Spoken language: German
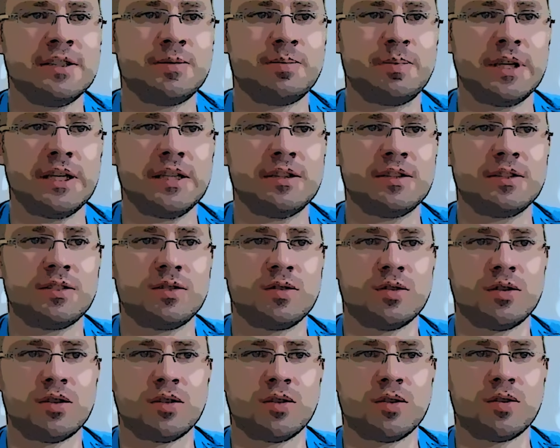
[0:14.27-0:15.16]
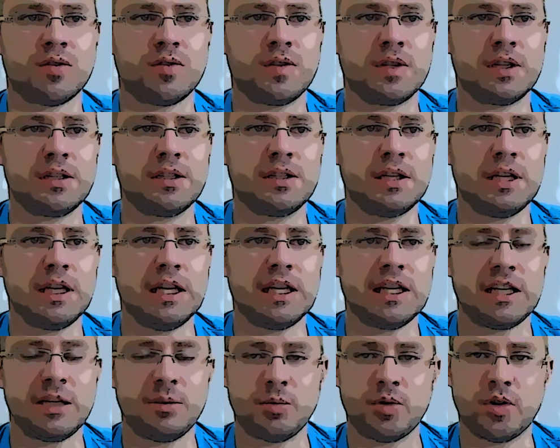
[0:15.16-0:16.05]
beten zu Jehova,
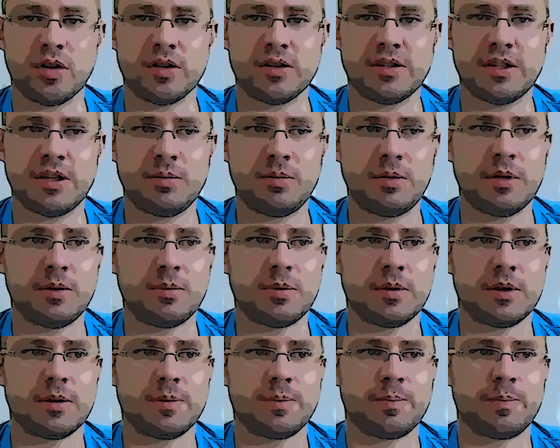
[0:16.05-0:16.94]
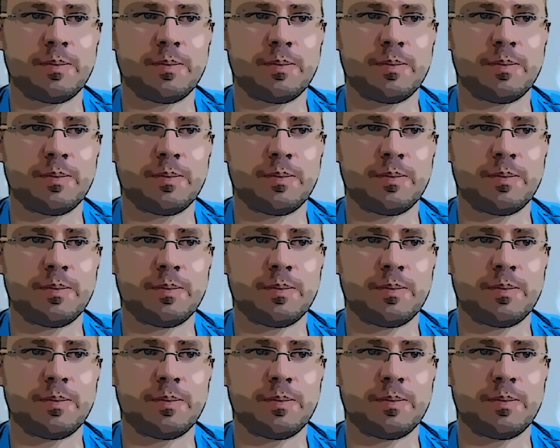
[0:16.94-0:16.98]
dem Gott der Bibel.